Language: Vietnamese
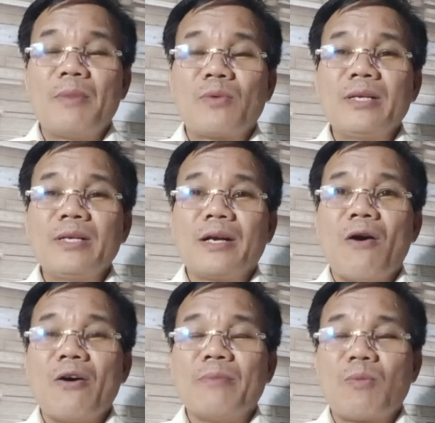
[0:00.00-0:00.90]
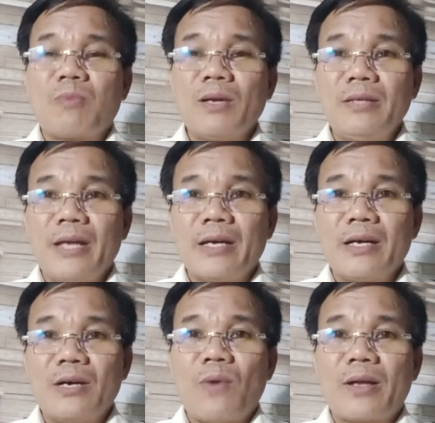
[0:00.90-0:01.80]
cái ngòi mục đích để
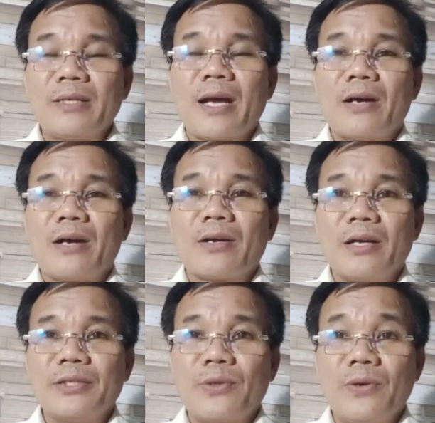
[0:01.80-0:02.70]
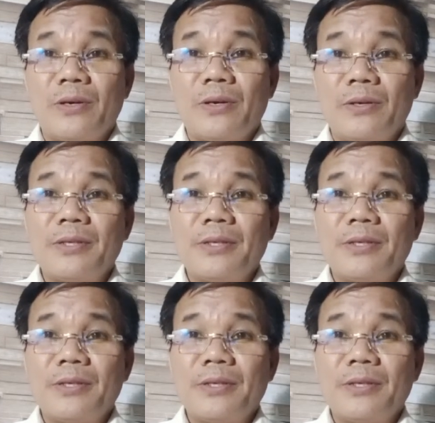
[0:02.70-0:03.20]
cơ quan chức năng họ khởi tố thôi.